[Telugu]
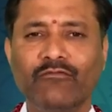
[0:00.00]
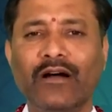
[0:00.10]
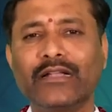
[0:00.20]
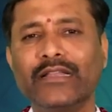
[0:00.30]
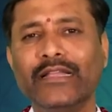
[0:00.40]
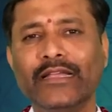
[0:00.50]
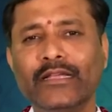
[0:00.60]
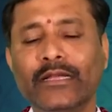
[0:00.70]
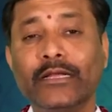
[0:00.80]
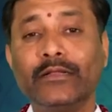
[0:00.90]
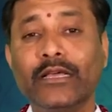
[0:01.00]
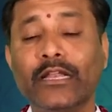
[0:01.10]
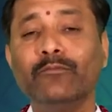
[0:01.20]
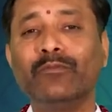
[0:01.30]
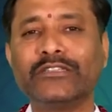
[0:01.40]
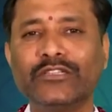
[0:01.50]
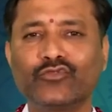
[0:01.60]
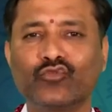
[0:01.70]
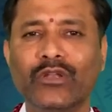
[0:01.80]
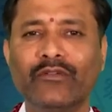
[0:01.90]
వాటిని
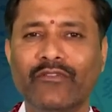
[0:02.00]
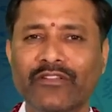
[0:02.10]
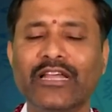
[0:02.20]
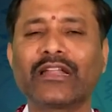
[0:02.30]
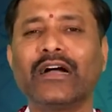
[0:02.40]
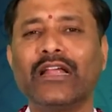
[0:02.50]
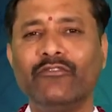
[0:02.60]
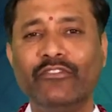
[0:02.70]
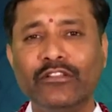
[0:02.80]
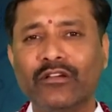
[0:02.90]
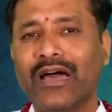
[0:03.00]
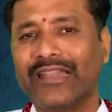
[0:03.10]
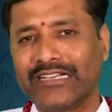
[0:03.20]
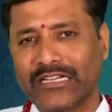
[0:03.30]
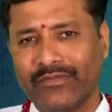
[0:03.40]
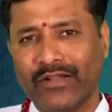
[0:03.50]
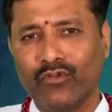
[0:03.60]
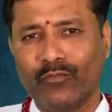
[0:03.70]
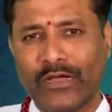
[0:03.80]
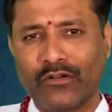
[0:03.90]
ధరింపజేసుకుని వివిధ రకాల విందు
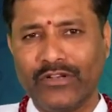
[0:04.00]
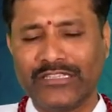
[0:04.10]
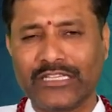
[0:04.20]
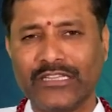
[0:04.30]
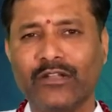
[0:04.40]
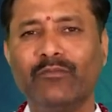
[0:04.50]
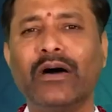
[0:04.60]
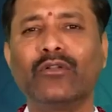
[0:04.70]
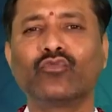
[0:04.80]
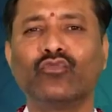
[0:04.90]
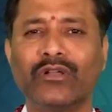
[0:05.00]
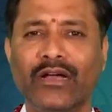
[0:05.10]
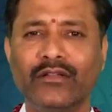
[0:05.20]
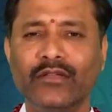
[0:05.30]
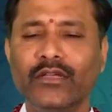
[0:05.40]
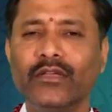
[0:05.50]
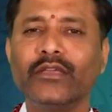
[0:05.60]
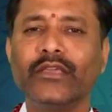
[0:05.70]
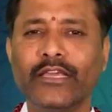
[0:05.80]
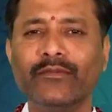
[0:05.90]
కార్యక్రమాల్లో పాల్గొనే సందర్భాలు కూడా
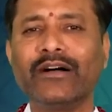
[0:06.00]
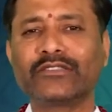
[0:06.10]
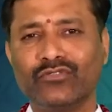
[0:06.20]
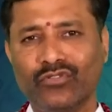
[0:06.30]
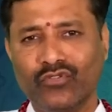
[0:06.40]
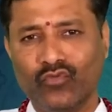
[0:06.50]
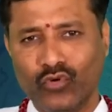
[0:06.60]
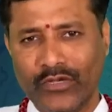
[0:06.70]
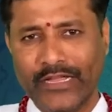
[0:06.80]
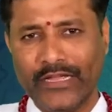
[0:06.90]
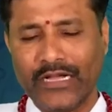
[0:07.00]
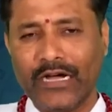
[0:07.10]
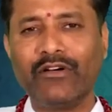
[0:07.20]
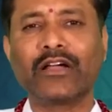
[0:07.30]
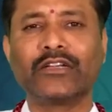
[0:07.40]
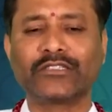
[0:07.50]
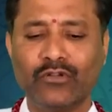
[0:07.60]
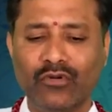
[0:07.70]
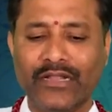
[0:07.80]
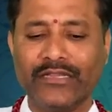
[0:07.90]
ఈ మాసంలో ఉండే
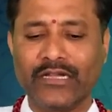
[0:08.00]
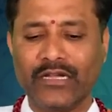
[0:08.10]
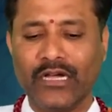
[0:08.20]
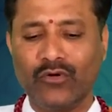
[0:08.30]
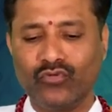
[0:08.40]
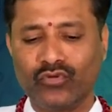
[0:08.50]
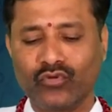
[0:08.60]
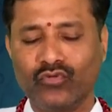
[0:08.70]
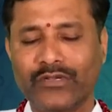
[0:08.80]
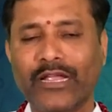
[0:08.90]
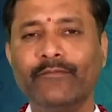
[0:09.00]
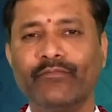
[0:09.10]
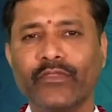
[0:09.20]
అవకాశాలు అధికంగా ఉంటూ ఉంటాయి